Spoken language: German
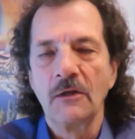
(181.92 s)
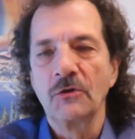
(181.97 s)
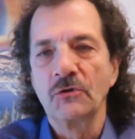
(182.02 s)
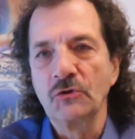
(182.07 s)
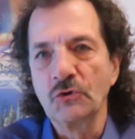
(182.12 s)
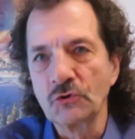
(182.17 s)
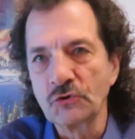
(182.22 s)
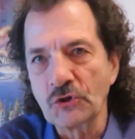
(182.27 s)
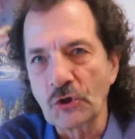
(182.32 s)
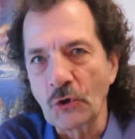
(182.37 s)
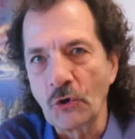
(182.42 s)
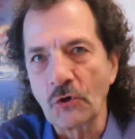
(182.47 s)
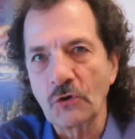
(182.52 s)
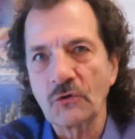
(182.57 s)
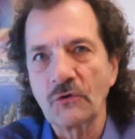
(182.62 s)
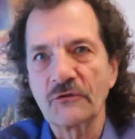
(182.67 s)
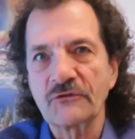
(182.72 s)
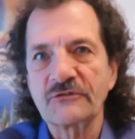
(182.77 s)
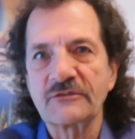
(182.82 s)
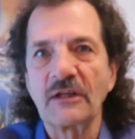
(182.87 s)
Nun
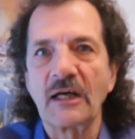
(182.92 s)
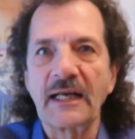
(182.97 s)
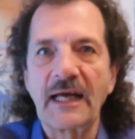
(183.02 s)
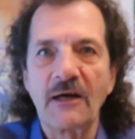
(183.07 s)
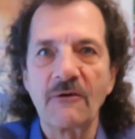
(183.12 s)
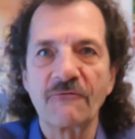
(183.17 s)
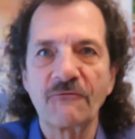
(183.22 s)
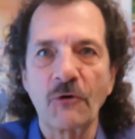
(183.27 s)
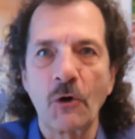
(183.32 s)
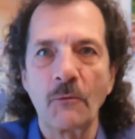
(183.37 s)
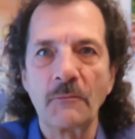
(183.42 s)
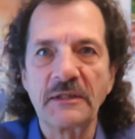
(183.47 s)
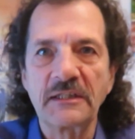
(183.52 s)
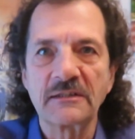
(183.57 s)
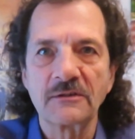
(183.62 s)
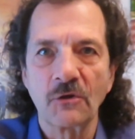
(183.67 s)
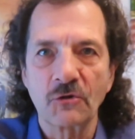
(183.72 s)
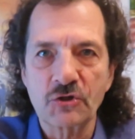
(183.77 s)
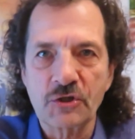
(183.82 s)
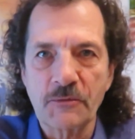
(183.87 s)
Rohkost, darauf komme
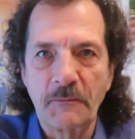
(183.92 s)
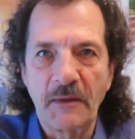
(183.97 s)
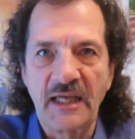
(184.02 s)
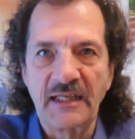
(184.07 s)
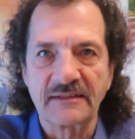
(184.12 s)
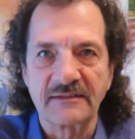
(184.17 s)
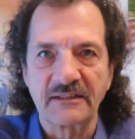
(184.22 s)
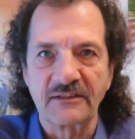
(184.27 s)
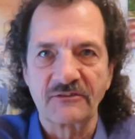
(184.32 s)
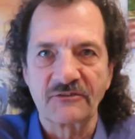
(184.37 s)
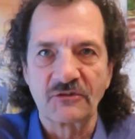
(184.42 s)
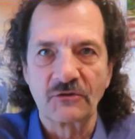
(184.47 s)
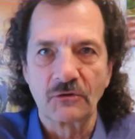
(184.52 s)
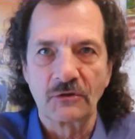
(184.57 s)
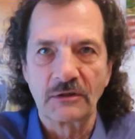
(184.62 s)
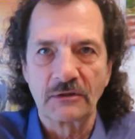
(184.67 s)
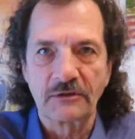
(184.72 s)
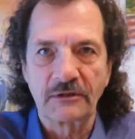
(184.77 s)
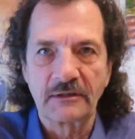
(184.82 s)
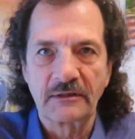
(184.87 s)
ich noch später
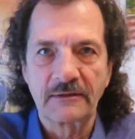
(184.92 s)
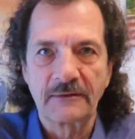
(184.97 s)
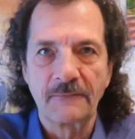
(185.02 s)
zurück.